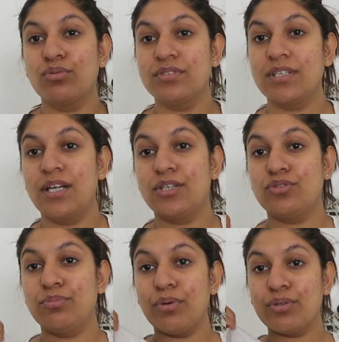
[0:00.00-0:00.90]
trop ça.
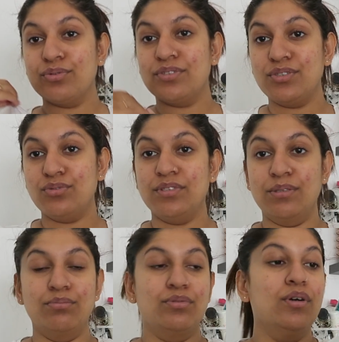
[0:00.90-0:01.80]
je porte aussi du
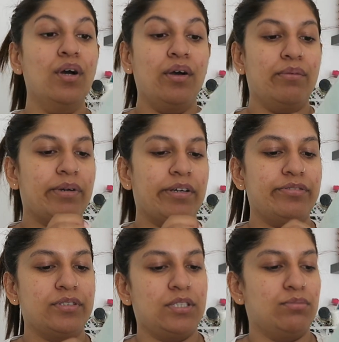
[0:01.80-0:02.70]
Dembo.
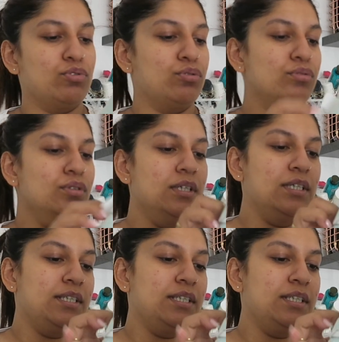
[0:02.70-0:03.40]
Bref, j'aime trop.